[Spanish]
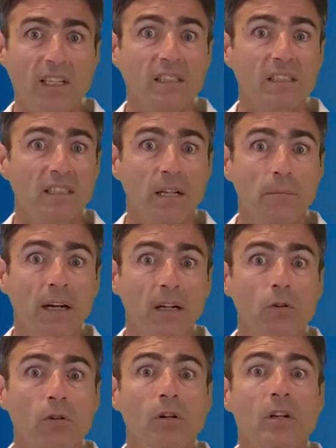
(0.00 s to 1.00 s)
Sin
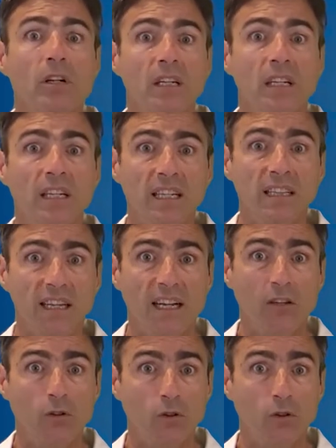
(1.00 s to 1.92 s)
embargo, esta